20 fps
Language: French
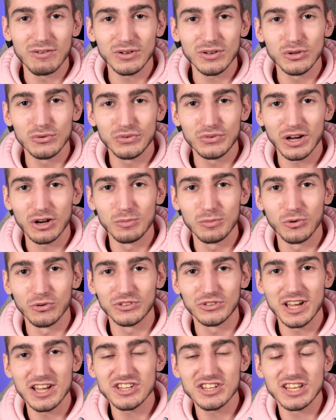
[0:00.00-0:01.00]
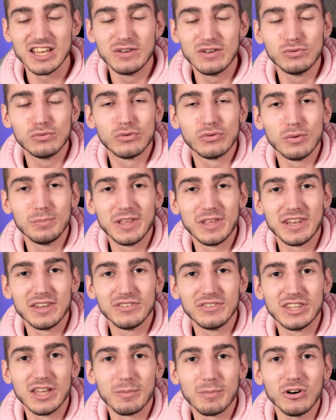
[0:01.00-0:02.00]
avant de faire le montage, il vous faut bien
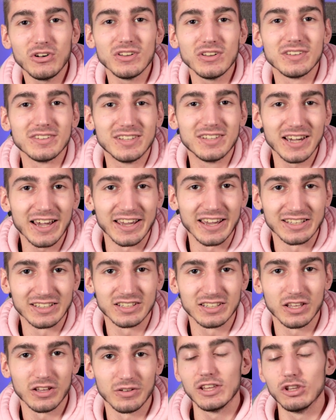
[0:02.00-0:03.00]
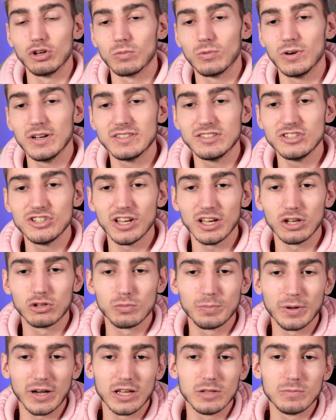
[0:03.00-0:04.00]
évidemment des recs. Et donc moi ici, j'ai
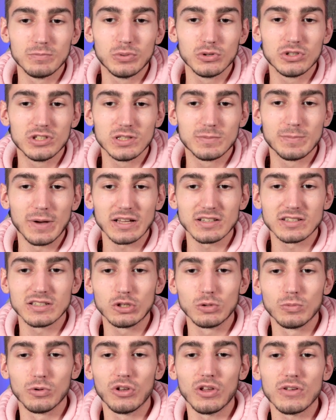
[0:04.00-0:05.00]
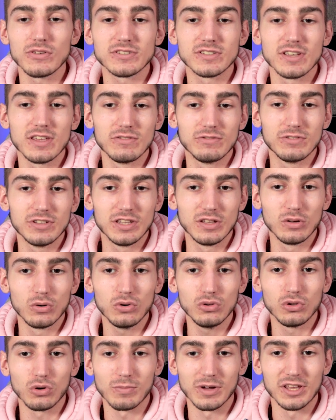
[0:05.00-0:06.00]
récupéré une petite partie de mon ancienne
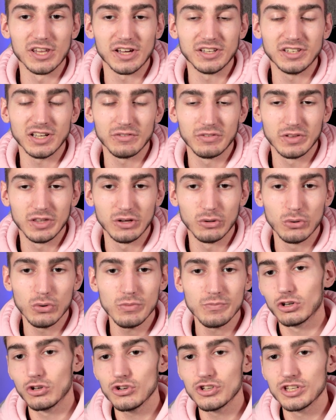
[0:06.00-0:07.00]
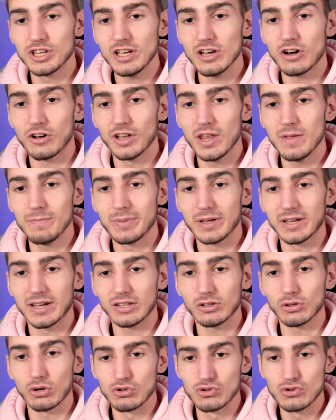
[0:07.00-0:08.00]
vidéo, donc ma dernière vidéo, que j'ai en
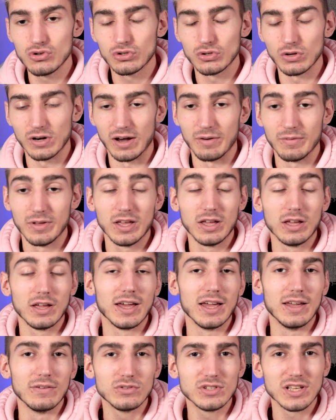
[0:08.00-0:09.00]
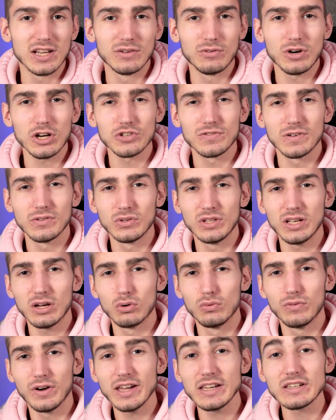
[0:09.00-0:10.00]
MP4 juste là. Et vous allez voir, je vais venir
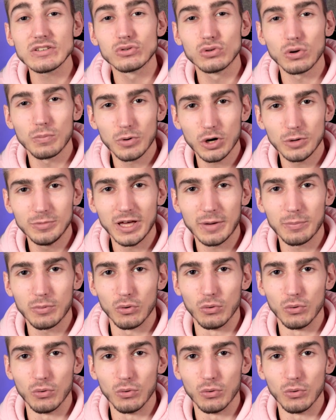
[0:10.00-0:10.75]
l'ouvrir sur Premiere